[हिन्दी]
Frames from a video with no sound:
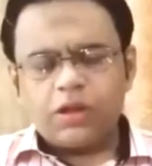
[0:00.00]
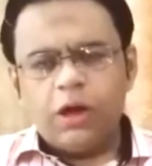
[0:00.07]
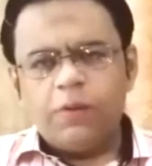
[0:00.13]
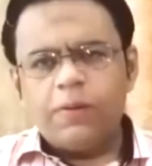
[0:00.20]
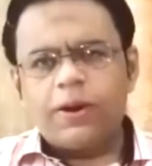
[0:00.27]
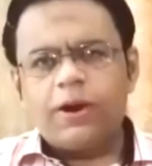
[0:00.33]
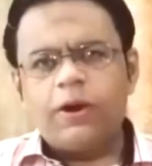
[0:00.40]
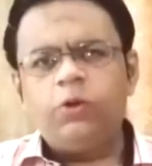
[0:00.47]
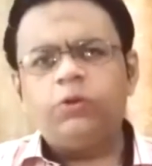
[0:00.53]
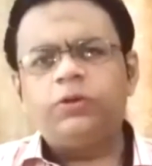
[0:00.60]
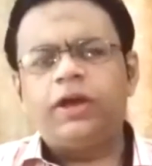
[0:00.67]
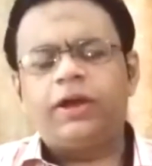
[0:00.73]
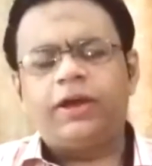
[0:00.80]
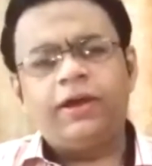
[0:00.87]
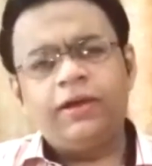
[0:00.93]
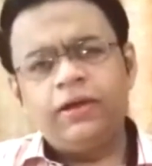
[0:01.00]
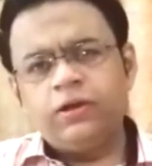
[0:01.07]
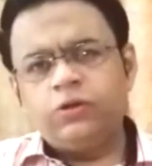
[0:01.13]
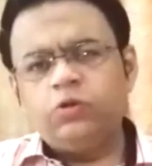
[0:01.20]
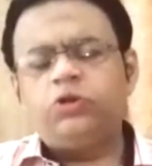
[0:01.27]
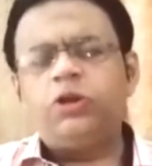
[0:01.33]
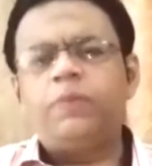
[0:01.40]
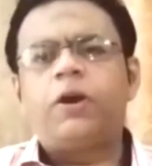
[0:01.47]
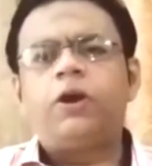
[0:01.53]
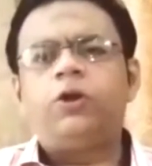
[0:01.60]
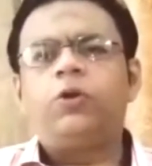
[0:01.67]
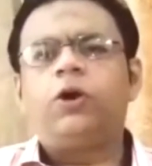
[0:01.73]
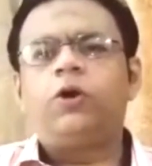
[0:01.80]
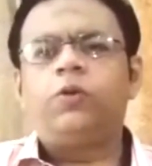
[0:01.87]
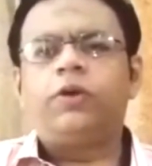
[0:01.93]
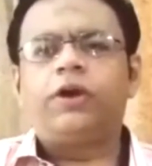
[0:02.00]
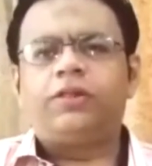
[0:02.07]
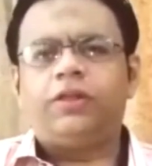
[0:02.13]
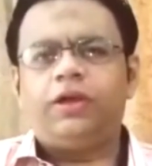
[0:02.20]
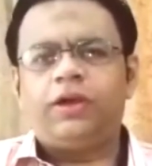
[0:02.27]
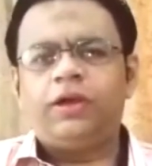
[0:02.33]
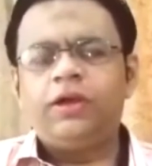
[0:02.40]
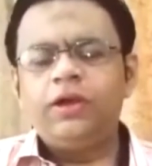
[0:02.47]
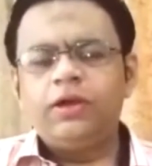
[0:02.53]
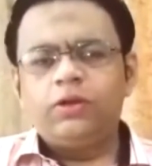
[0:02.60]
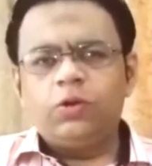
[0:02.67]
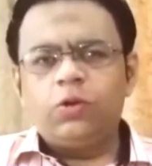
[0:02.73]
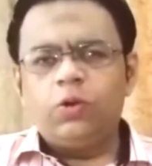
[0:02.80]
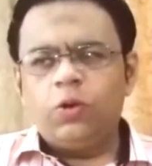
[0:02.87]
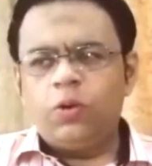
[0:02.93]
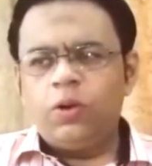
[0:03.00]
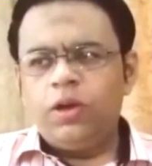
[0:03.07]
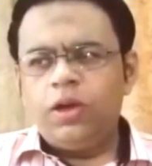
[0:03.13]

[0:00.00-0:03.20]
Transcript: हवा का रुख देख के दूसरी पार्टियों का रुख करते हैं तो